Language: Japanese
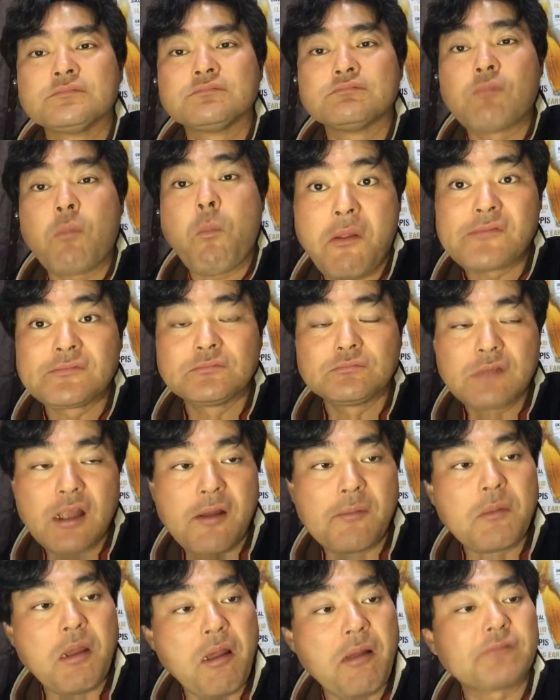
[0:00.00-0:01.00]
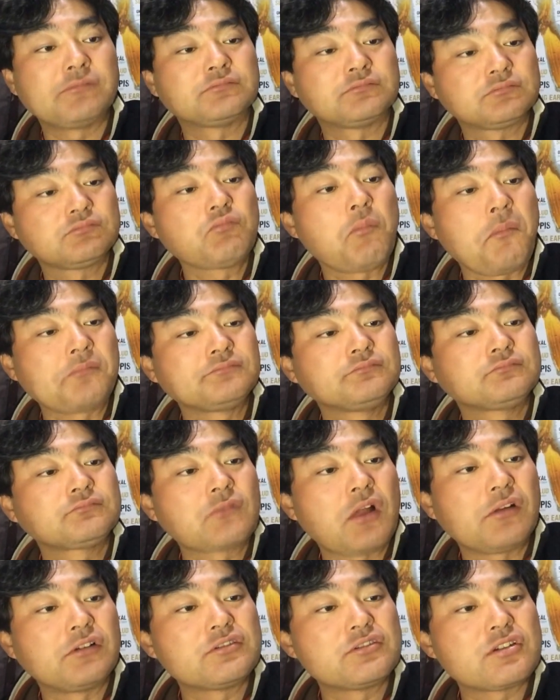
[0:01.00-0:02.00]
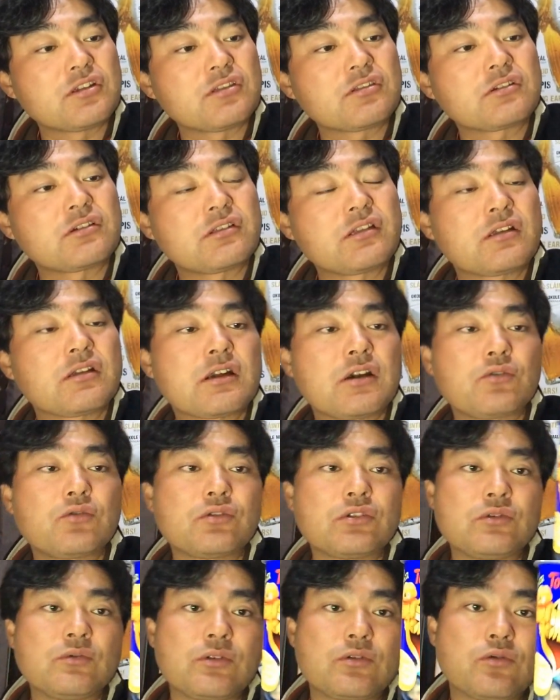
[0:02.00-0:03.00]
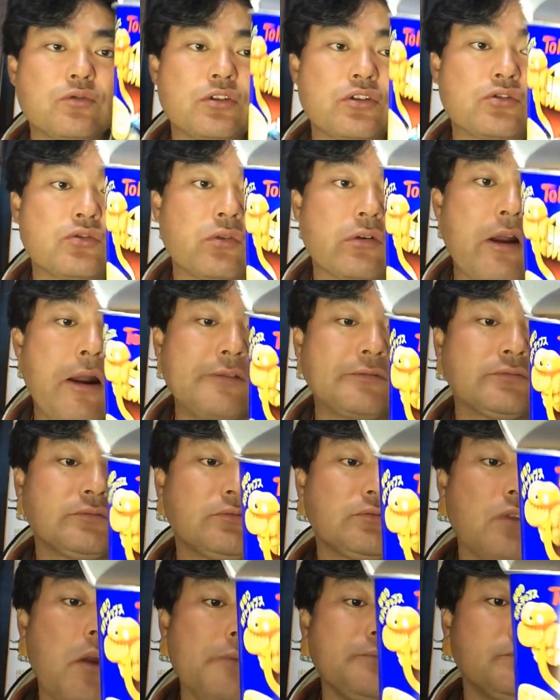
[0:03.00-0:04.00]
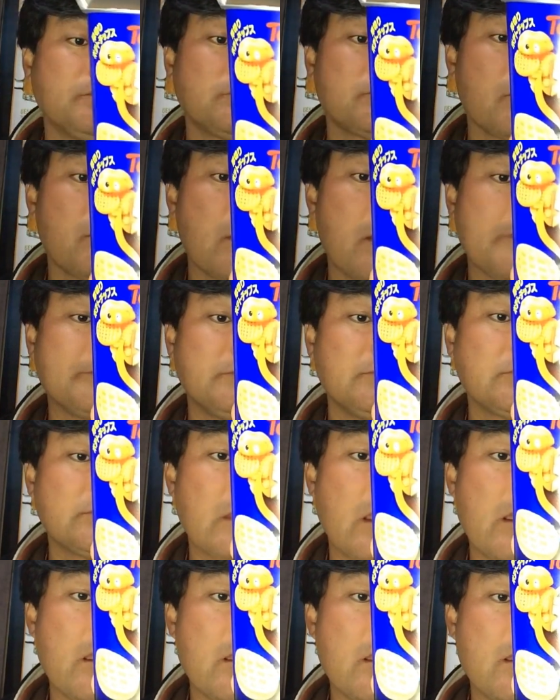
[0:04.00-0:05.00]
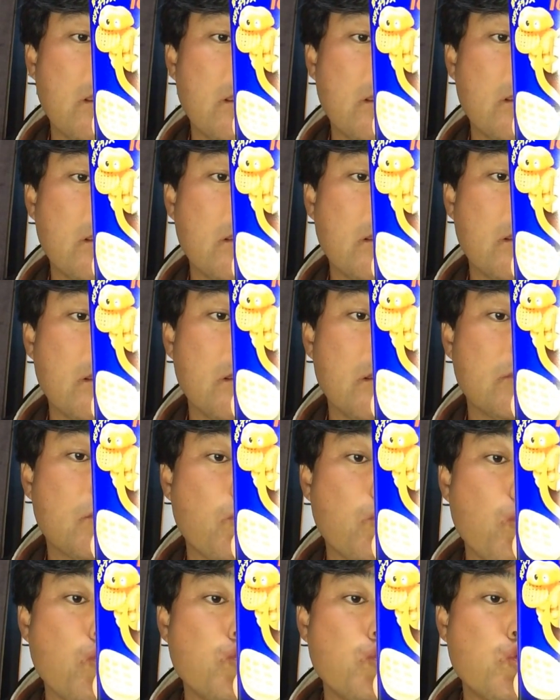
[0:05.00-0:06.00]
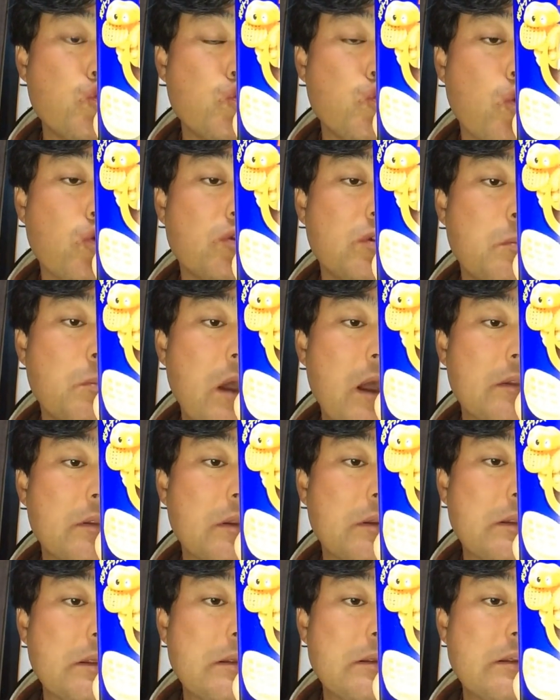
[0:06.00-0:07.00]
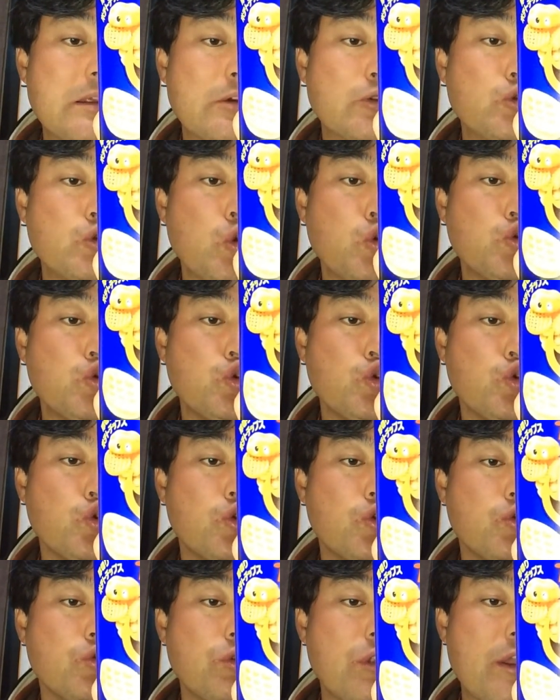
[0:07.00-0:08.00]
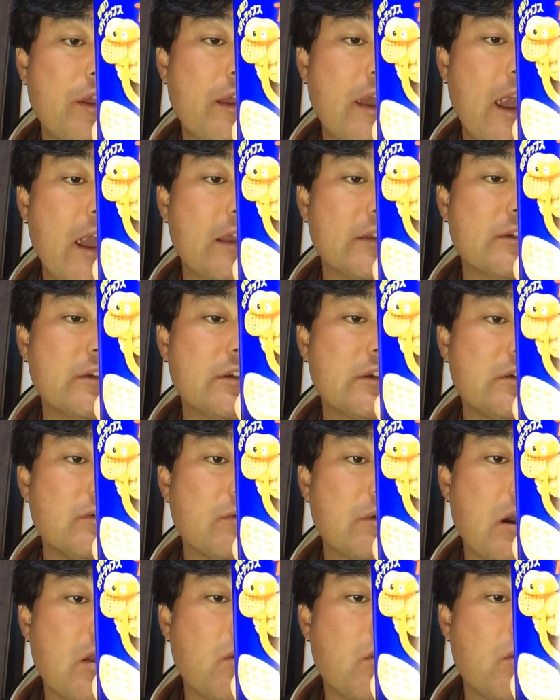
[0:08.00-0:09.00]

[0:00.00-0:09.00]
うん、まあまあ、いいんじゃないですかね。カロリーはどうでしょうか。えーと、45g あたり 249.8kcal。は